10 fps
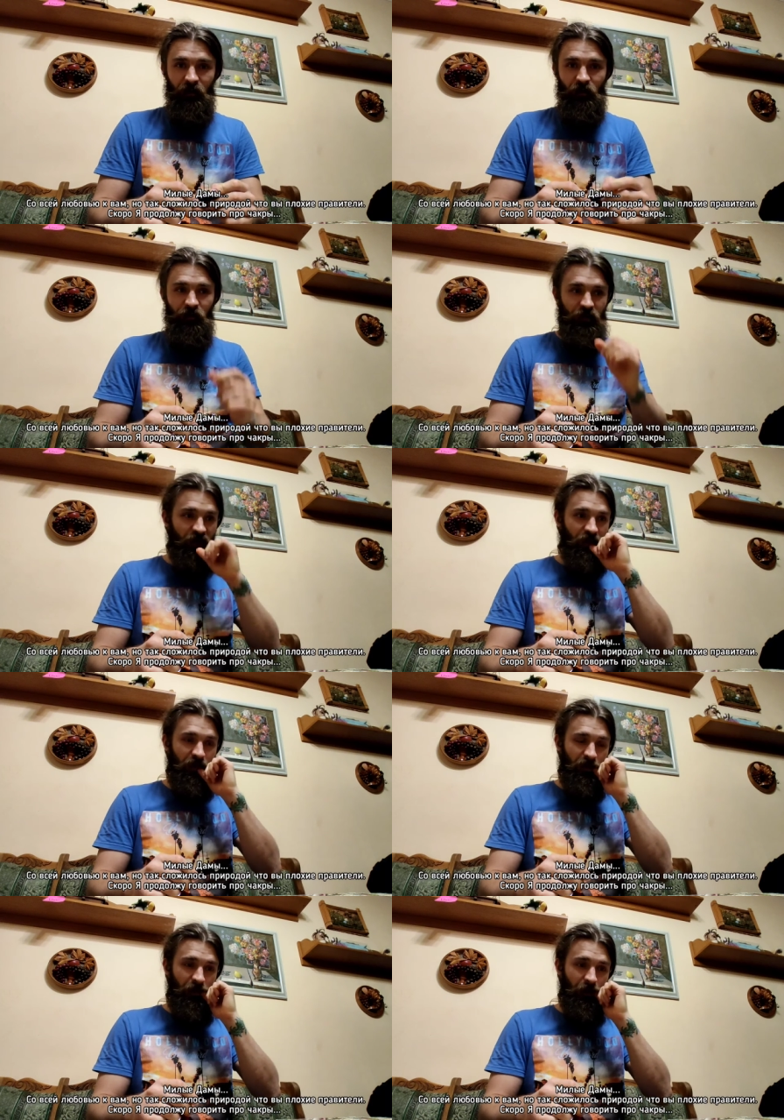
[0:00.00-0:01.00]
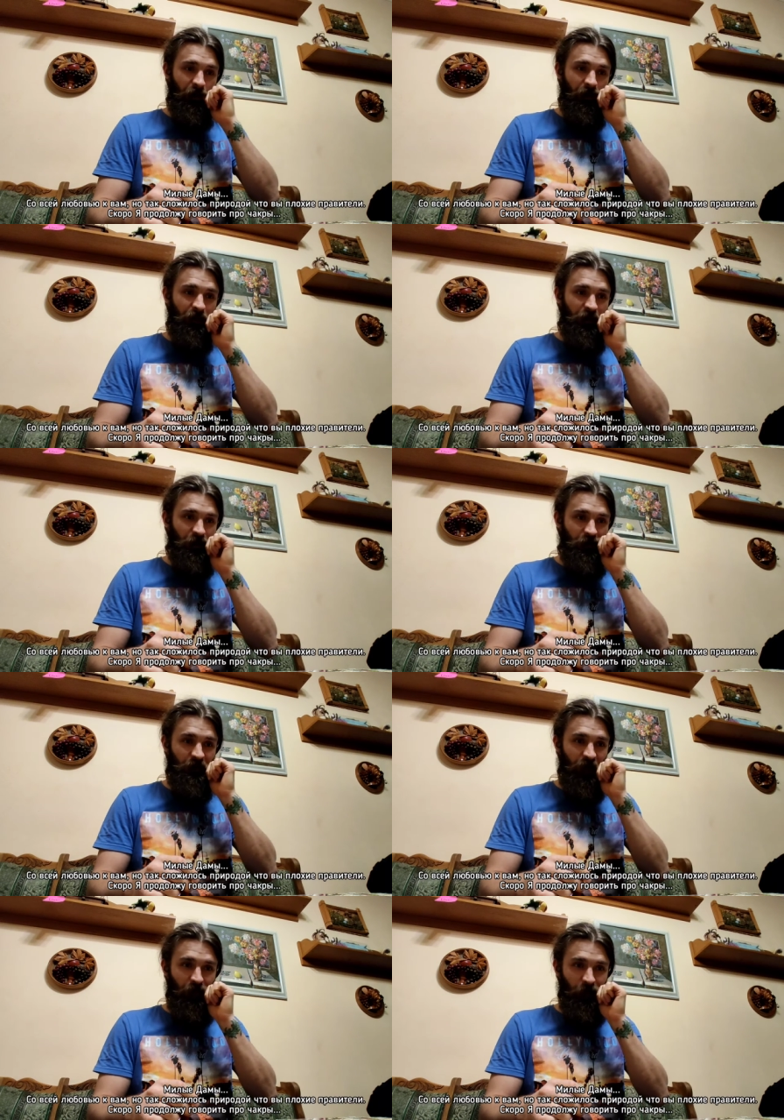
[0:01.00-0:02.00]
То есть э, роль добычи на
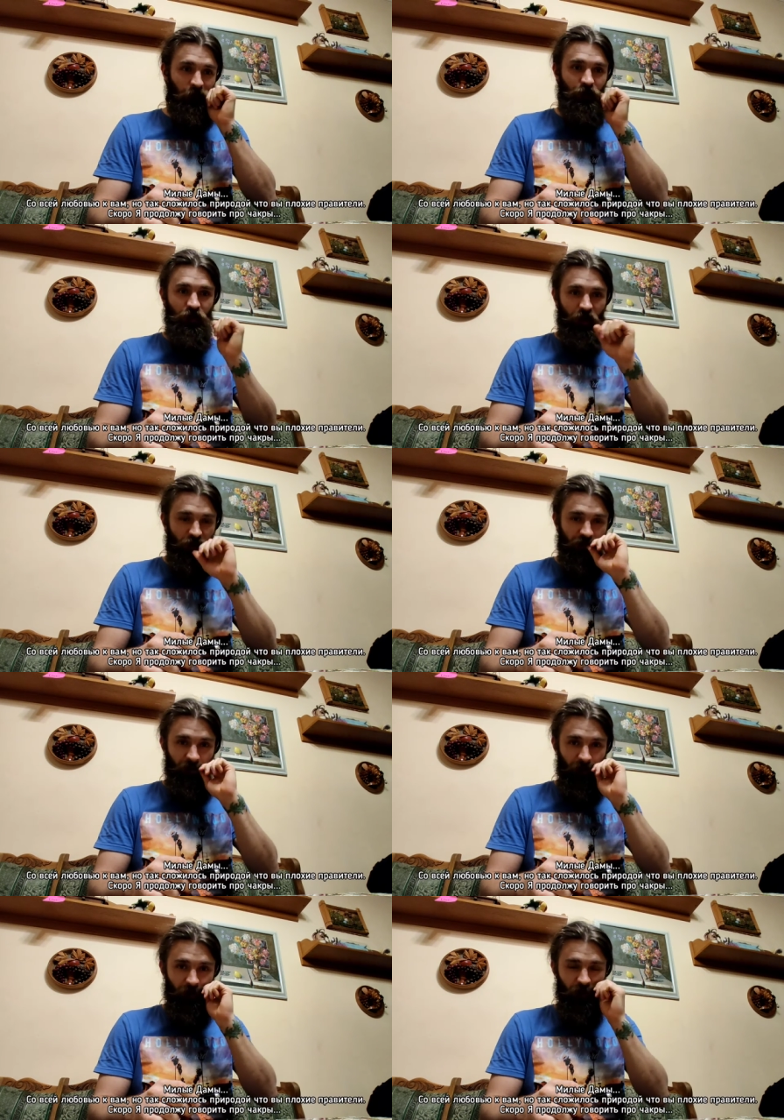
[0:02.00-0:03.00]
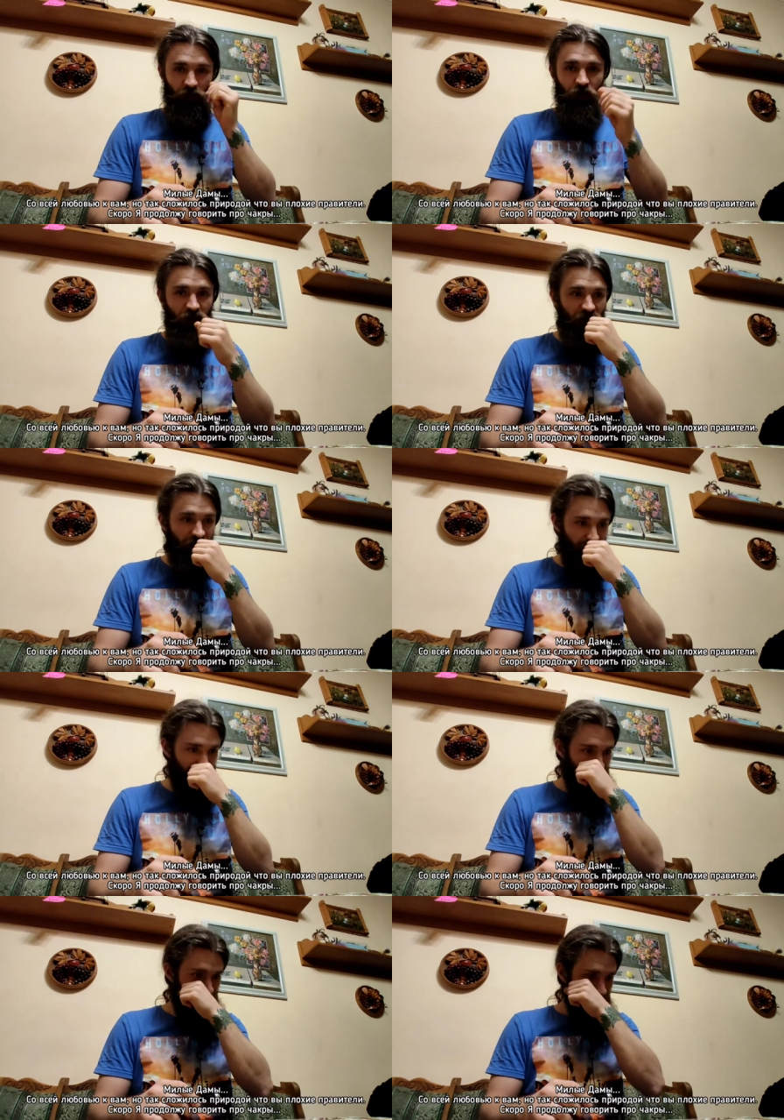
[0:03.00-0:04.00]
себя берут уже женщины, потому что мужчины
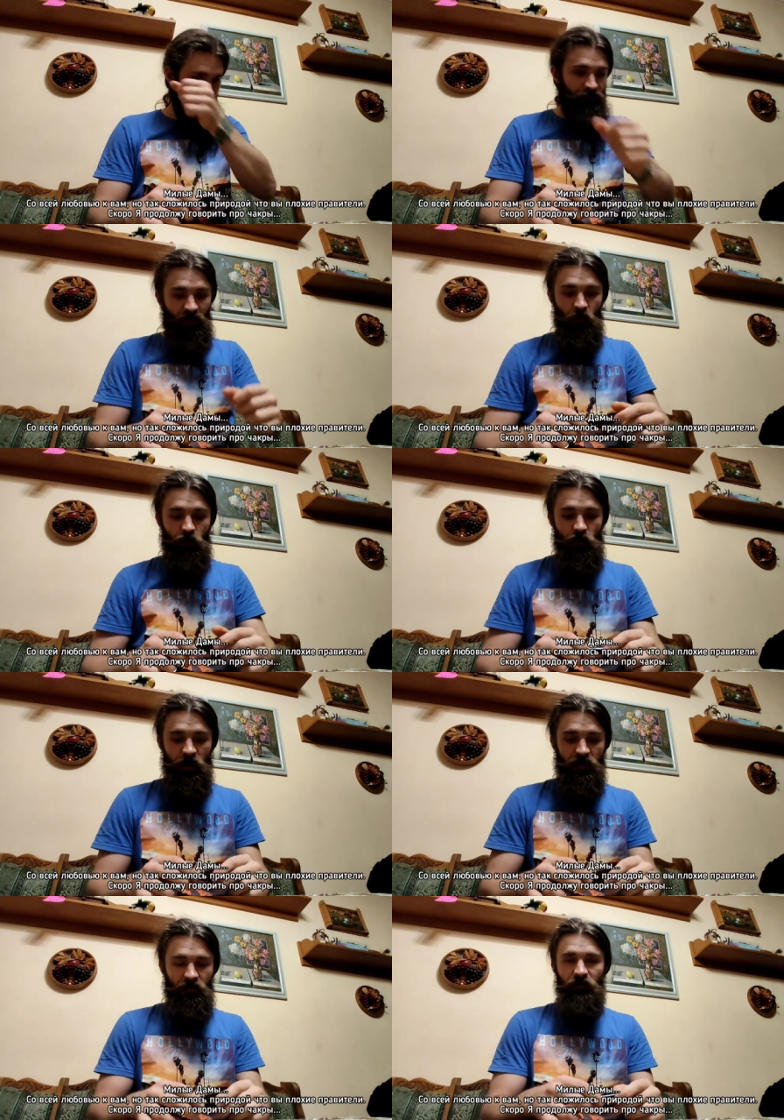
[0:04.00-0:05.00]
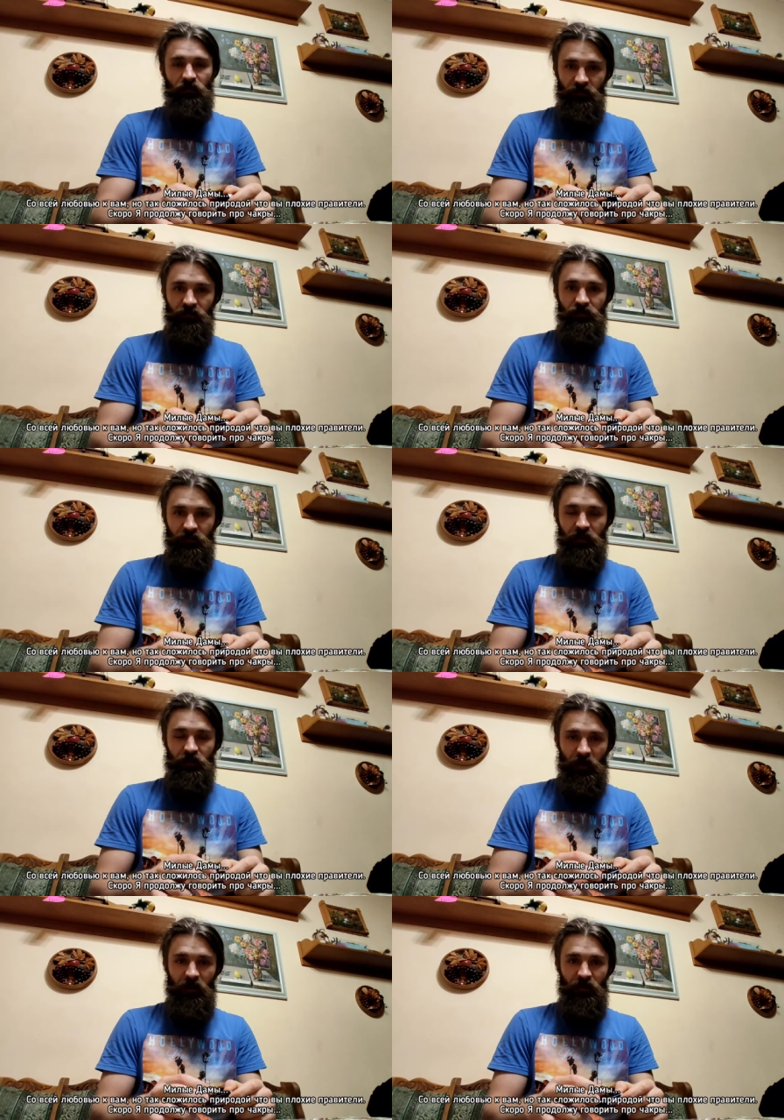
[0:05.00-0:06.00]
тряпочные. ну еще есть на
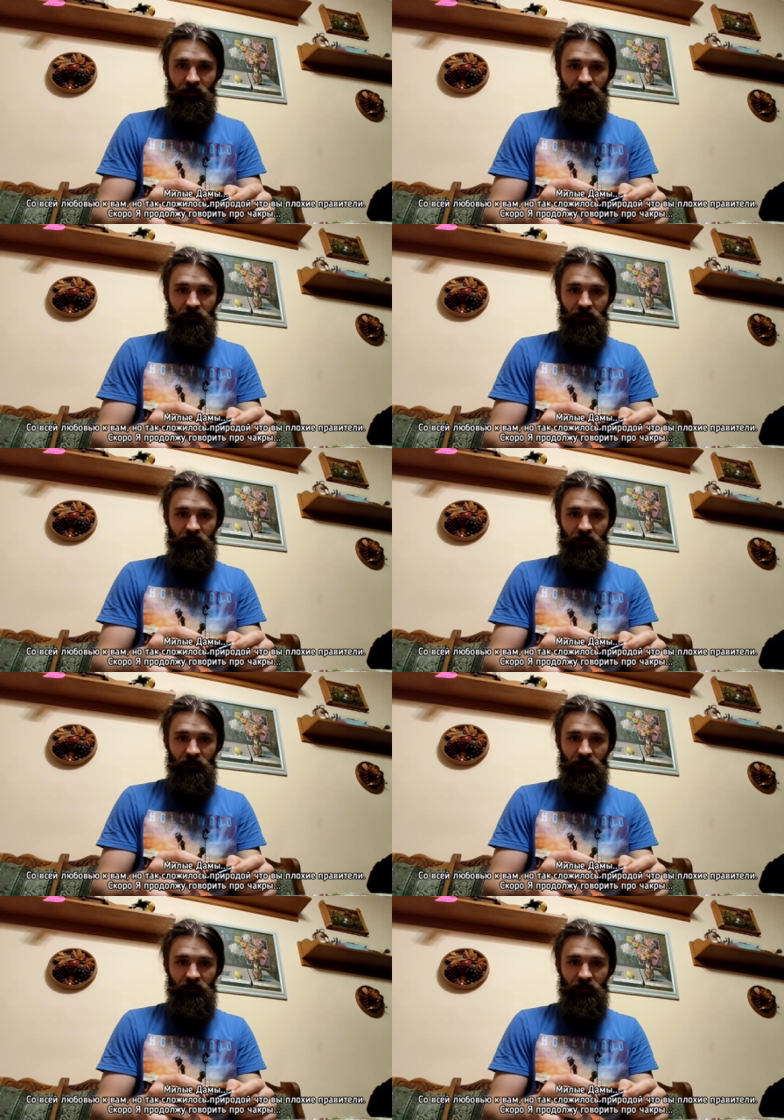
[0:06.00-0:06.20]
земле